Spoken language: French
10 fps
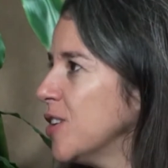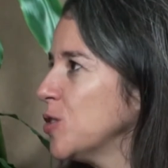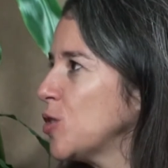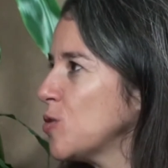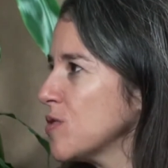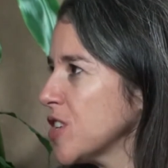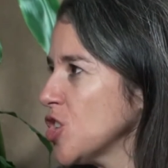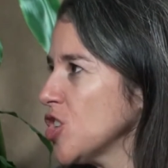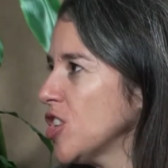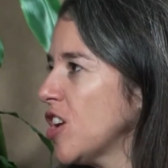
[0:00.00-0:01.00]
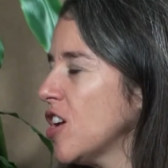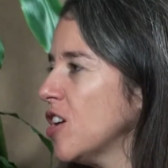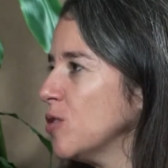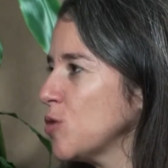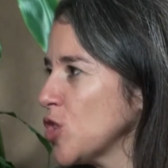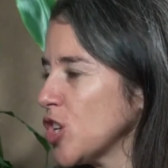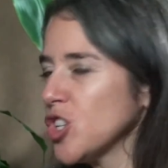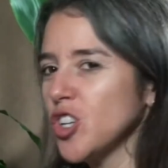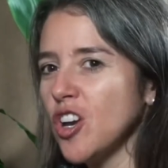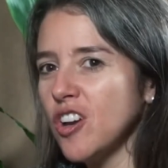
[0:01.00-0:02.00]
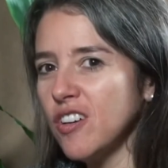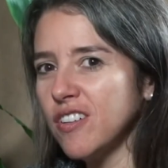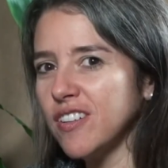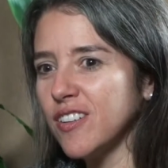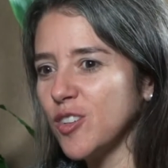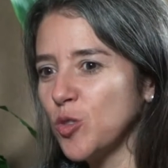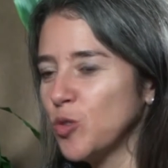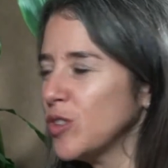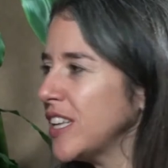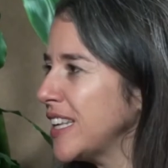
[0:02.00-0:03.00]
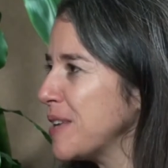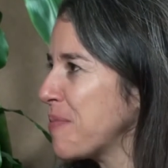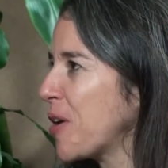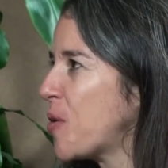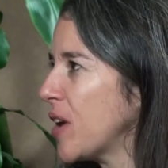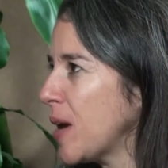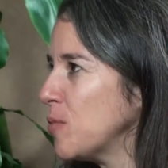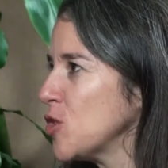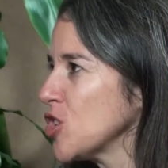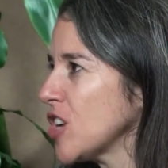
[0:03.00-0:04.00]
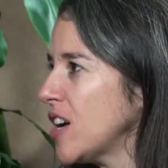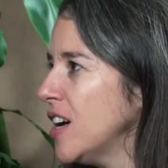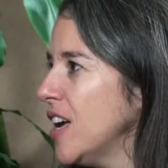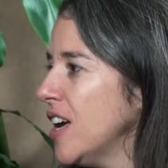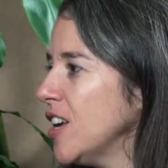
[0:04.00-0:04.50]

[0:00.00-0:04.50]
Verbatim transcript: Euh, on a nos ingénieurs, nos chercheurs, euh, toute une équipe incroyable de gens.